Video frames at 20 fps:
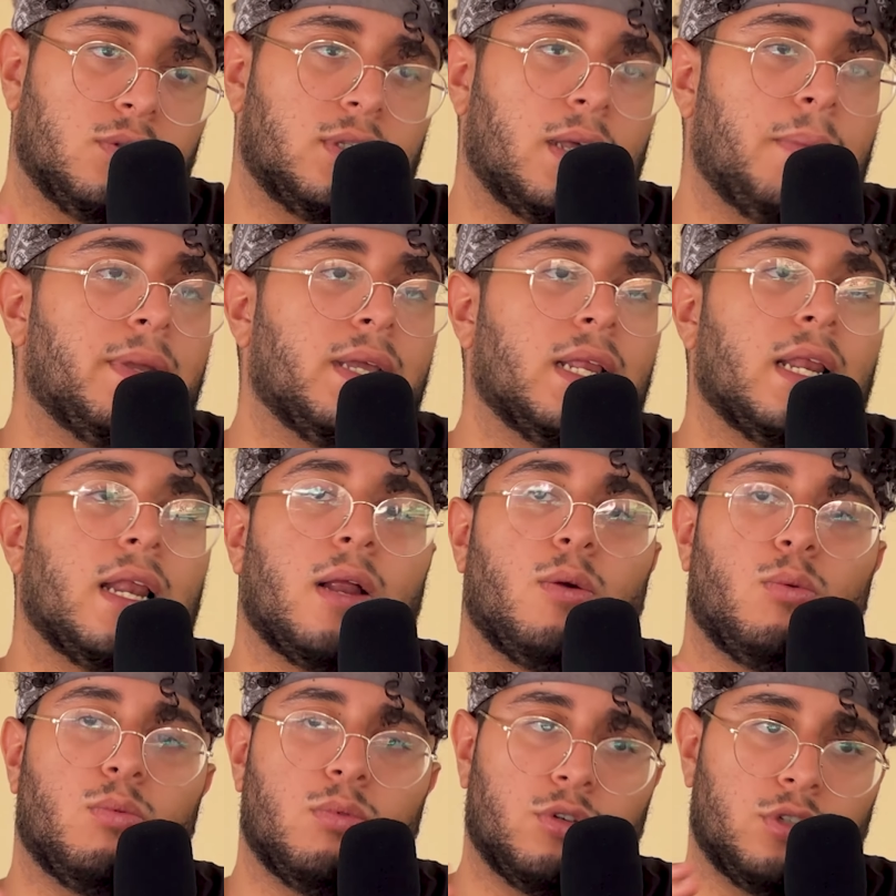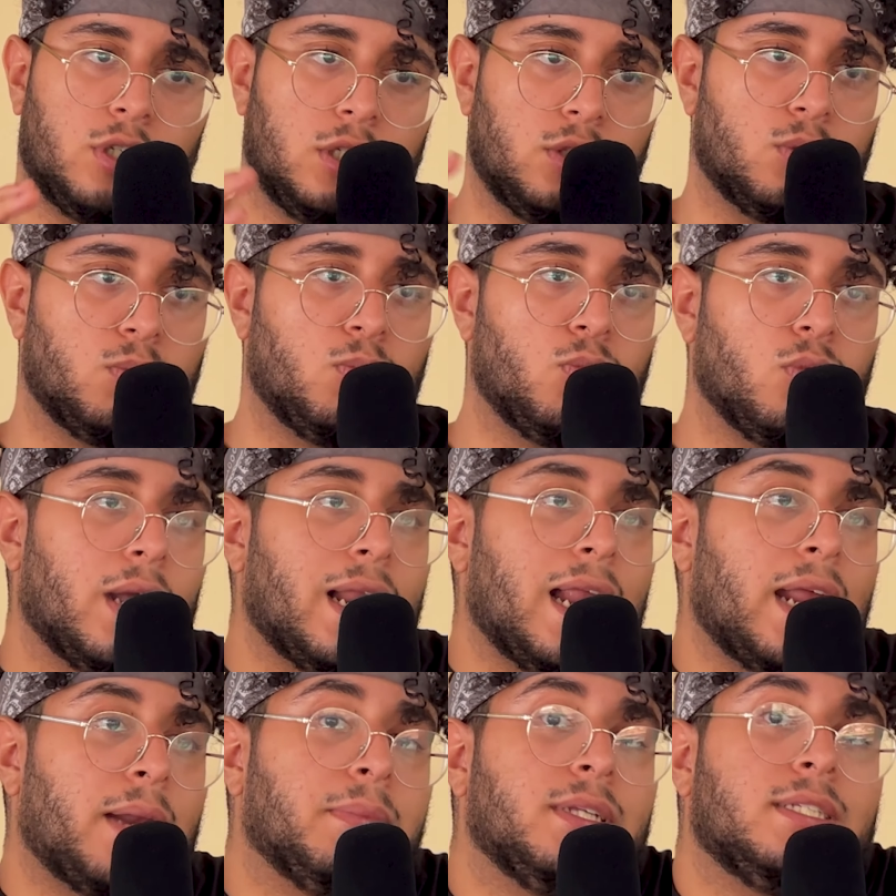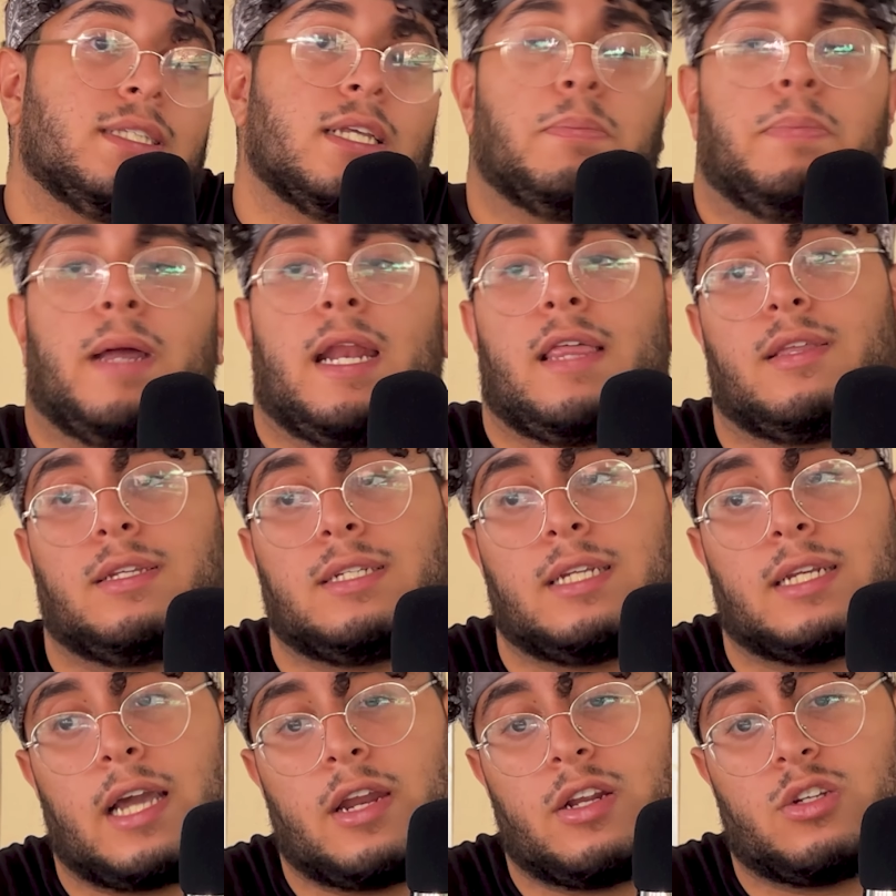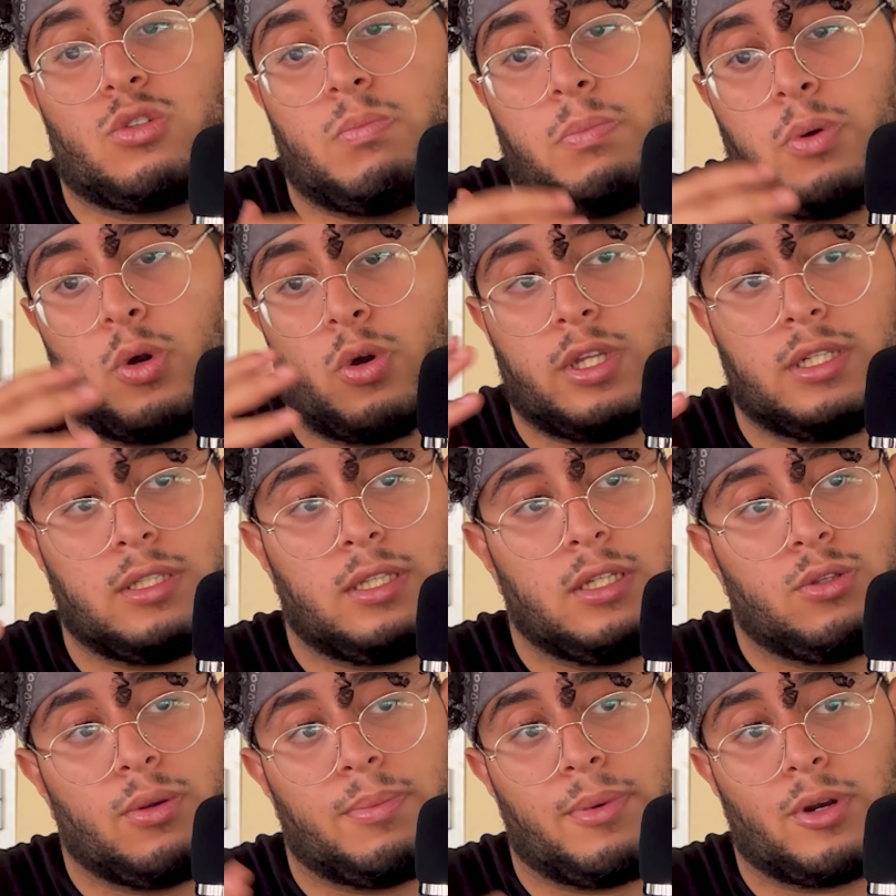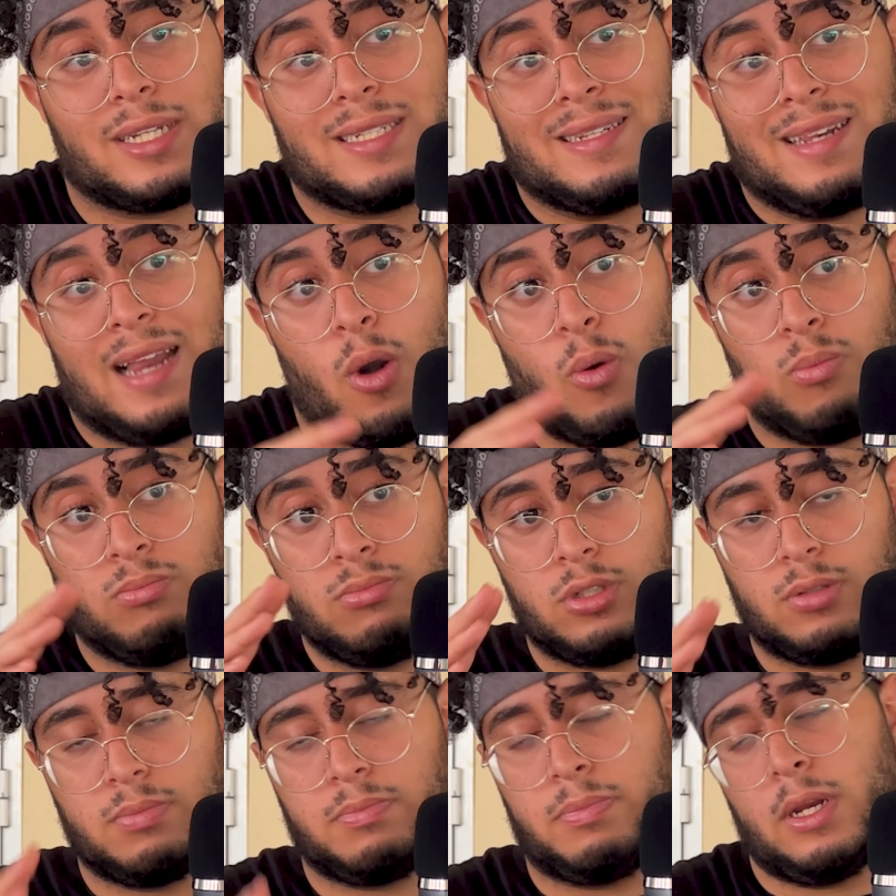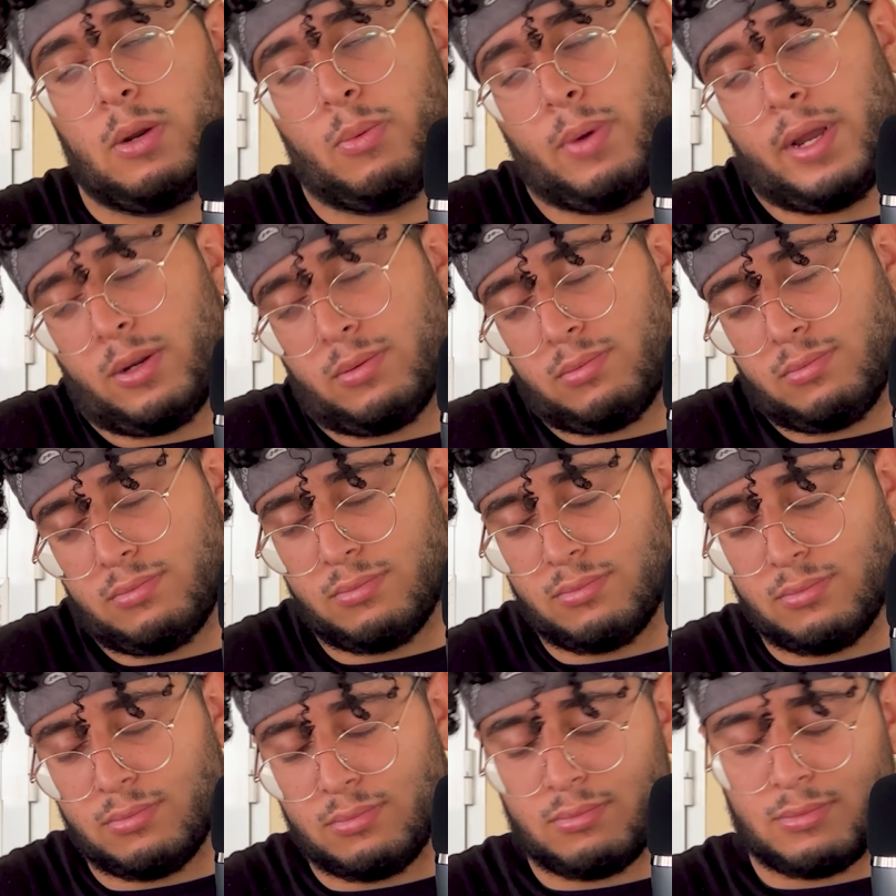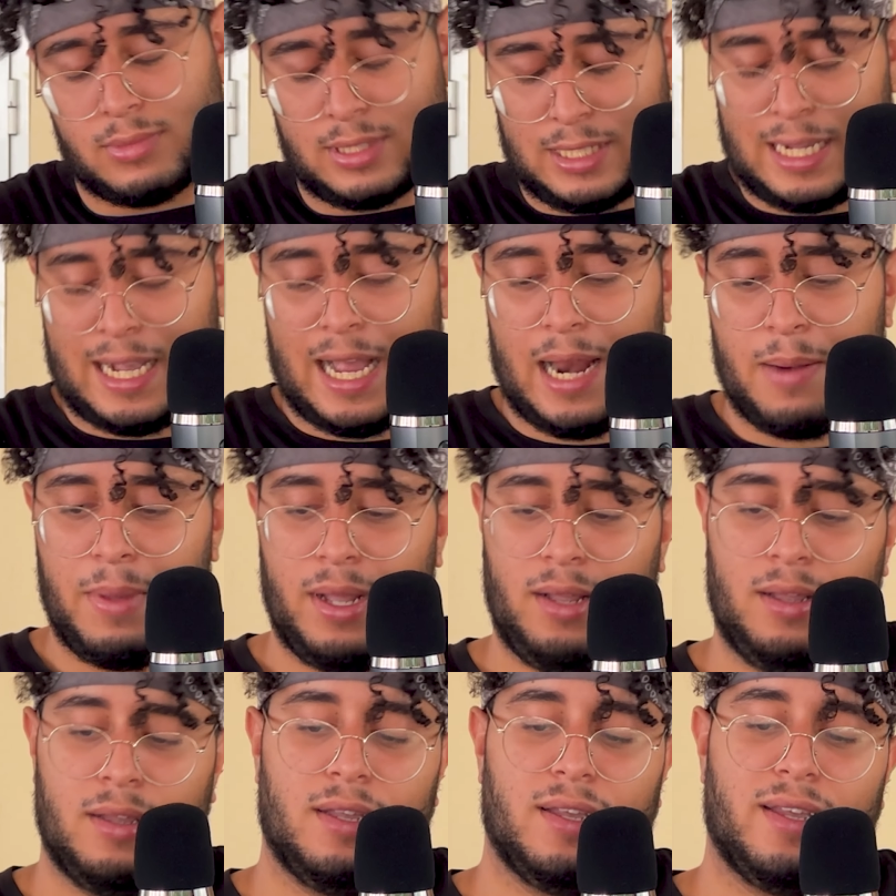también algunos sitios muy alarmistas. Parece ser que ahora es un poco distinto porque es la OMS, pero bueno, mm, calma.